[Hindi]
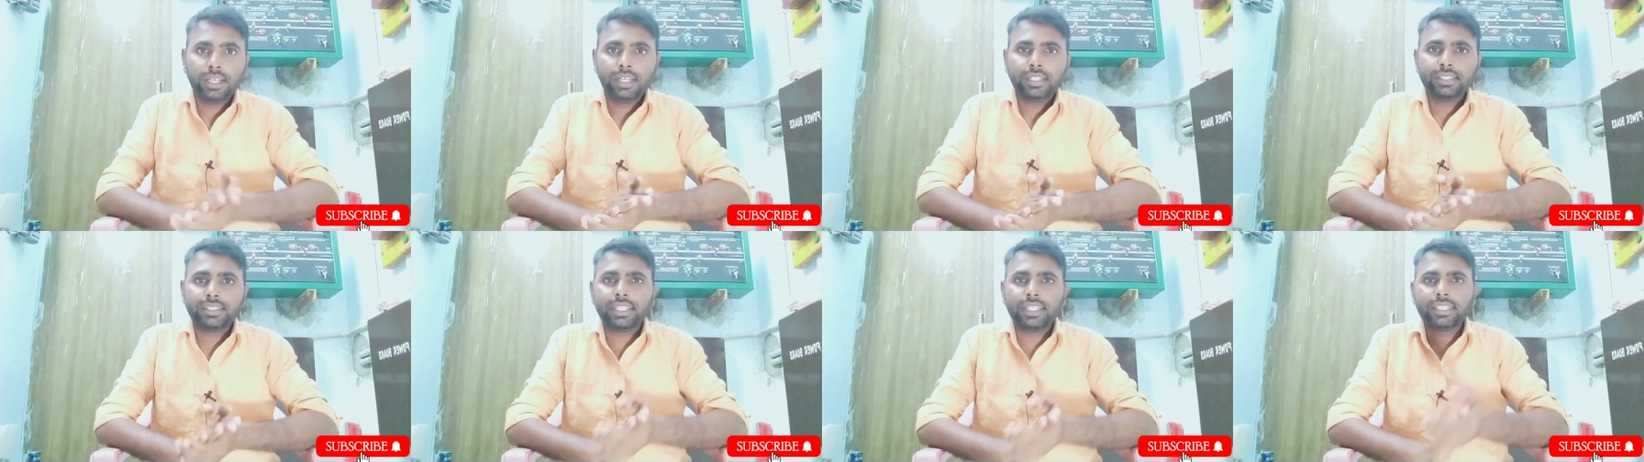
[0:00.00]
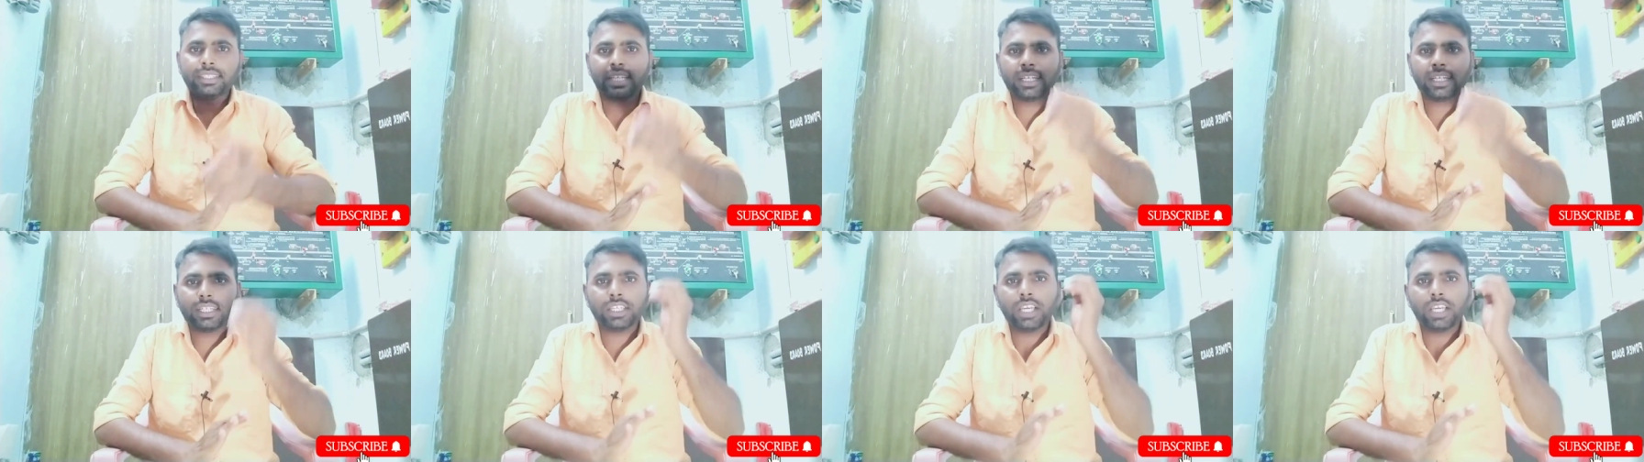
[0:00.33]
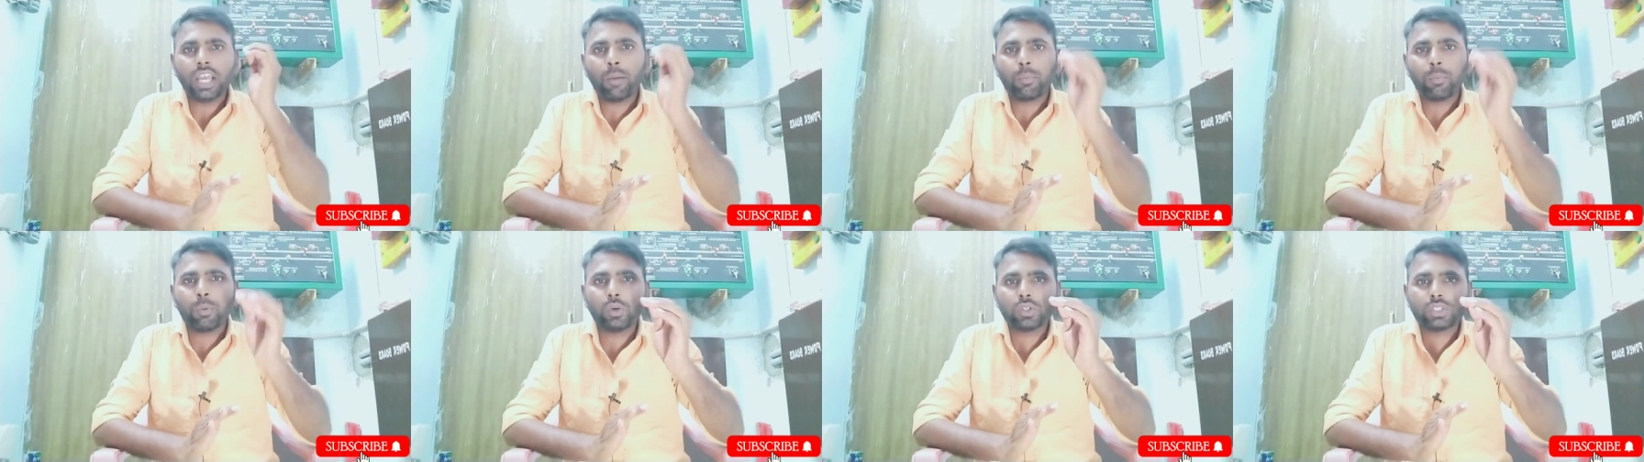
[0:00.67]
जैसा कि
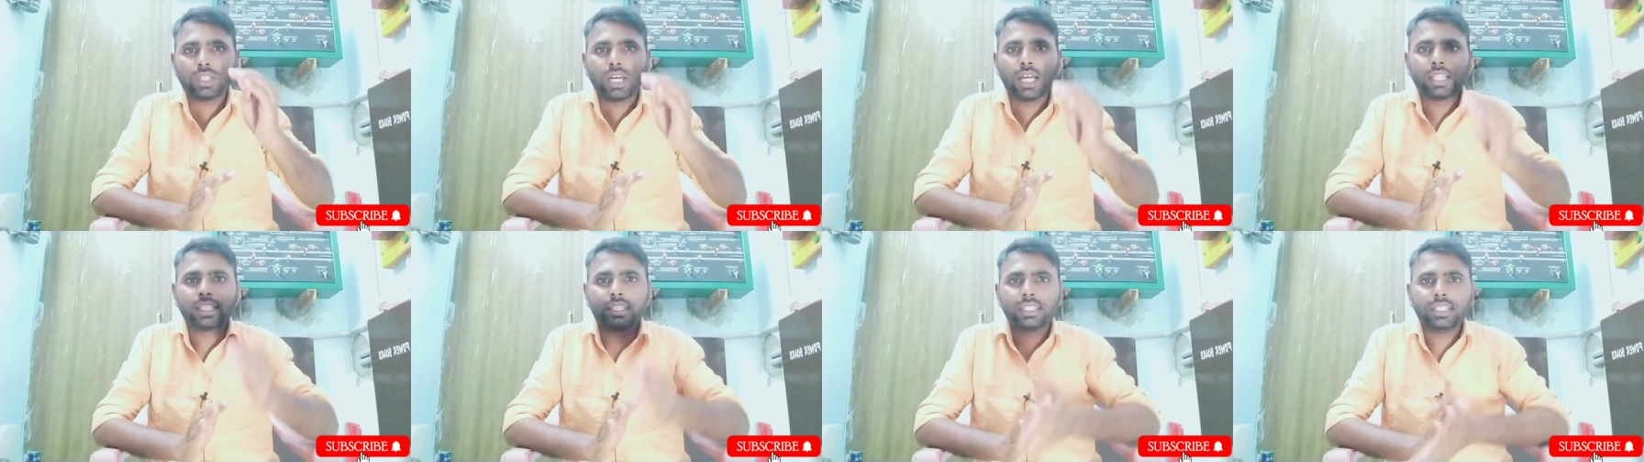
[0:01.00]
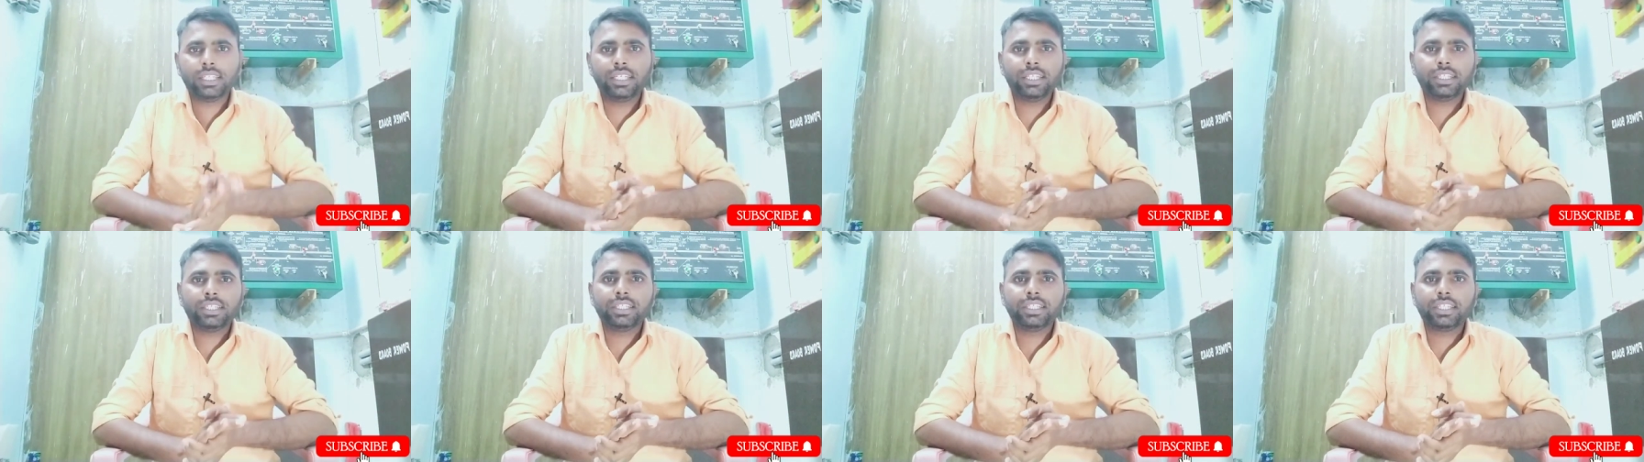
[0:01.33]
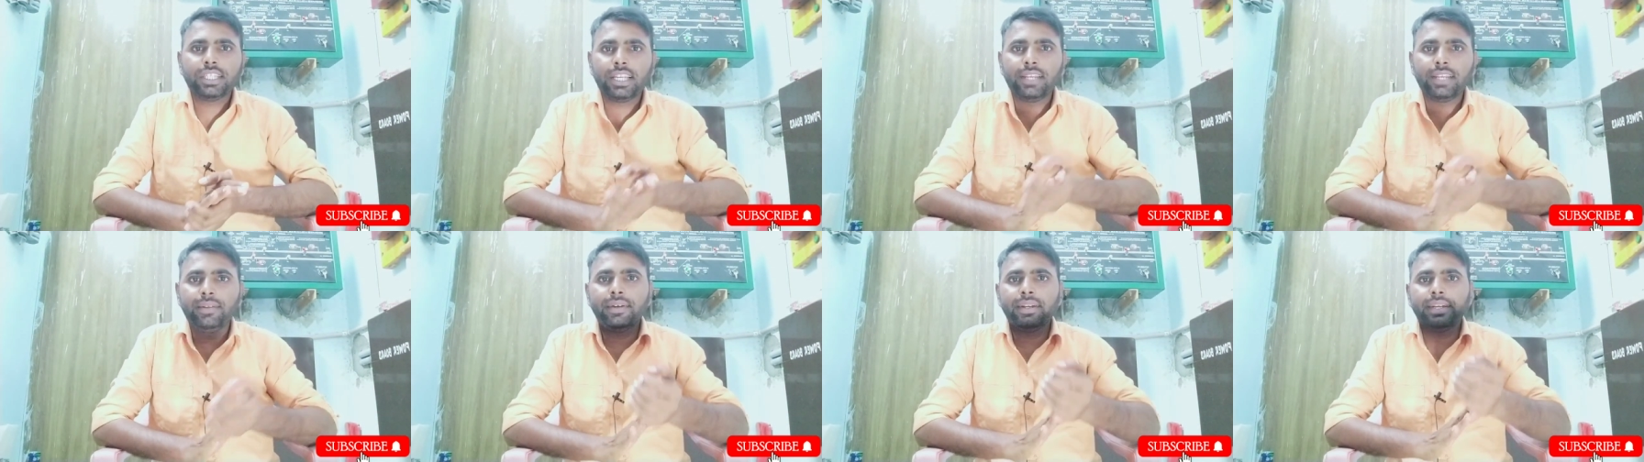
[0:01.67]
आप लोग जानते हैं कि
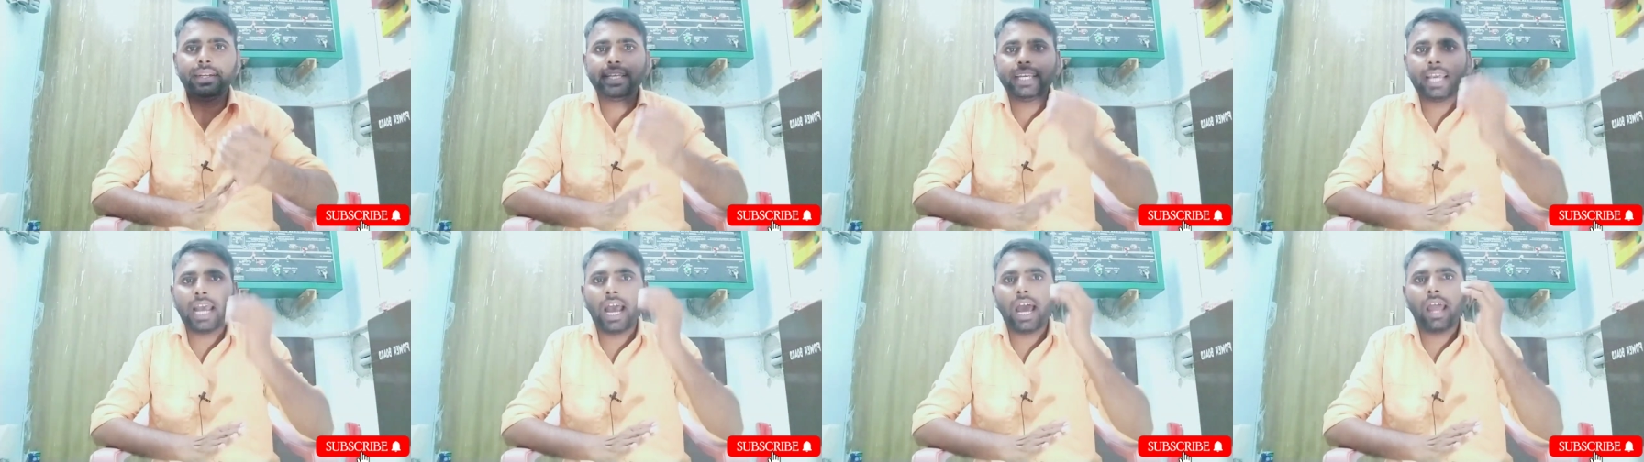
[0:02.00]
रेलवे ने